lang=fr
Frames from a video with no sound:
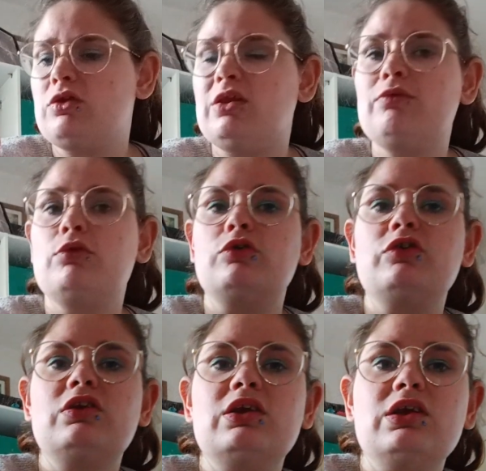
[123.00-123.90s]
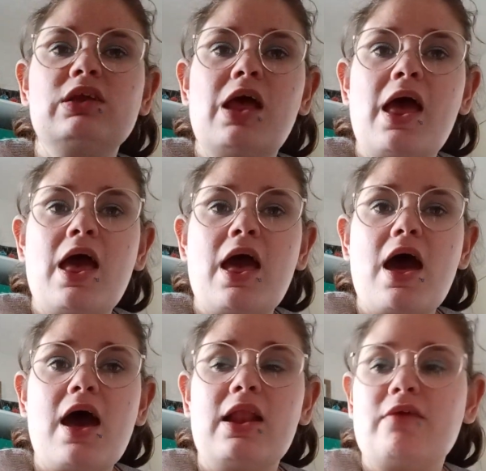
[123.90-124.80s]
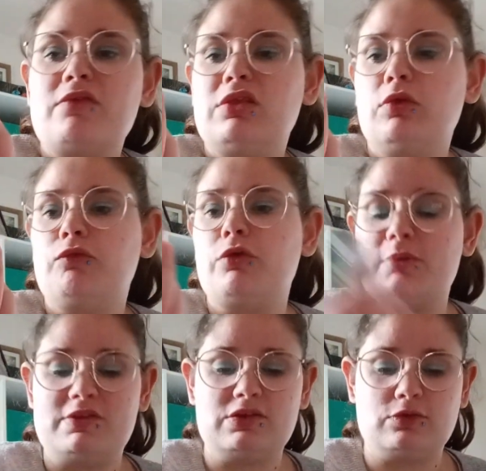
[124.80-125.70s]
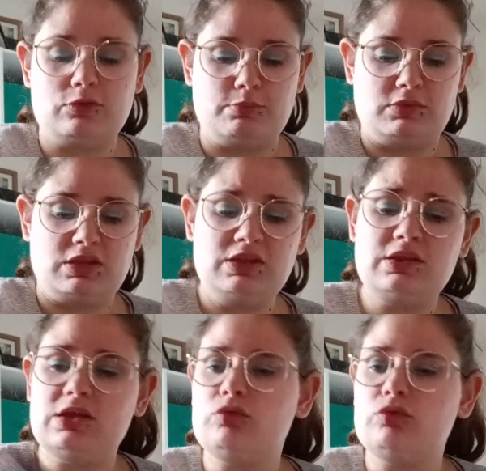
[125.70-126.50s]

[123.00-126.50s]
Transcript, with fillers: de chez Yves Rocher à la vanille en format 50 ml.